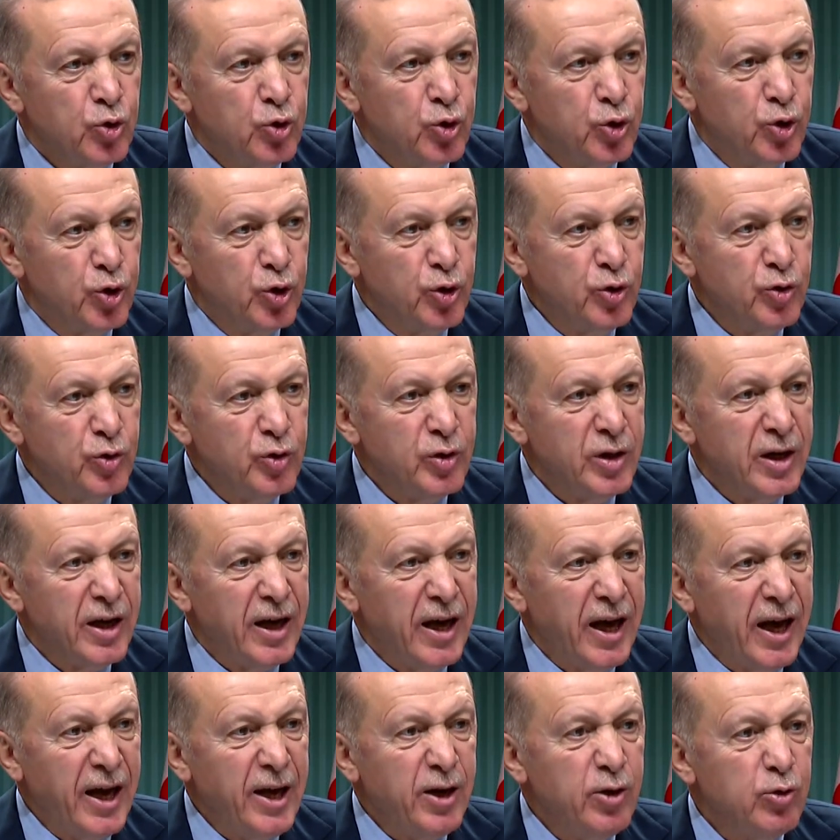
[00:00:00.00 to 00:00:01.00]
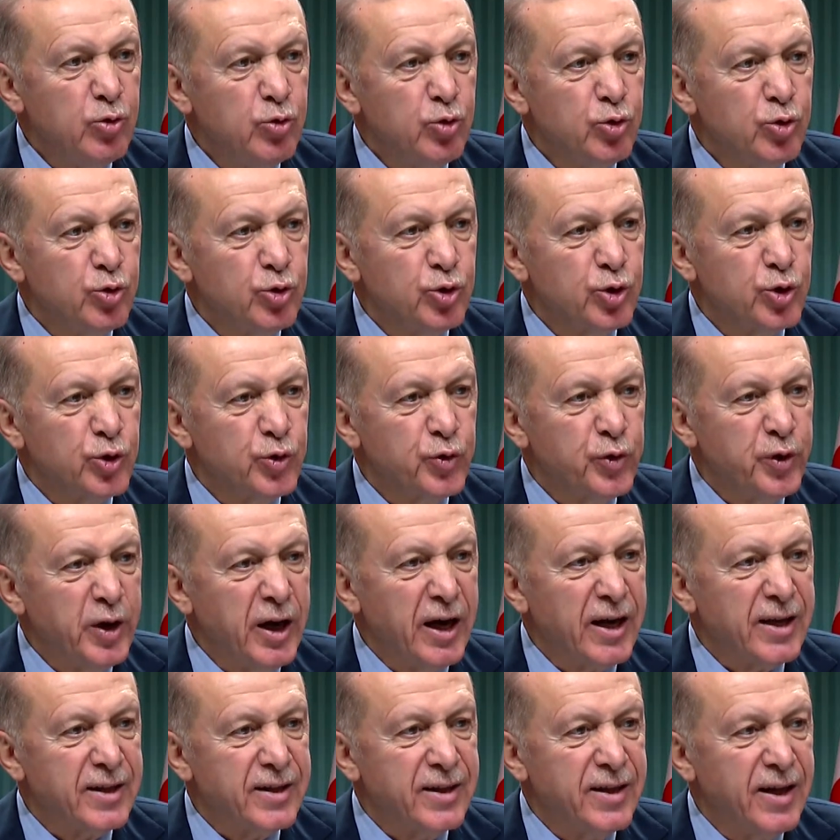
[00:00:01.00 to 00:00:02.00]
ürün en ucuz
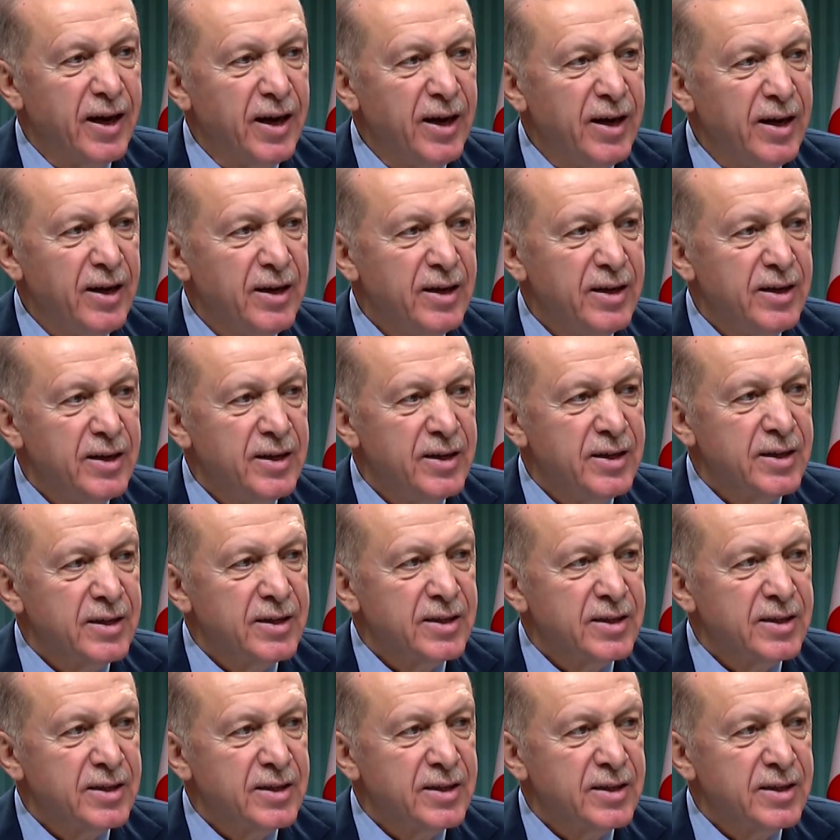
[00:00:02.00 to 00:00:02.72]
fiyatla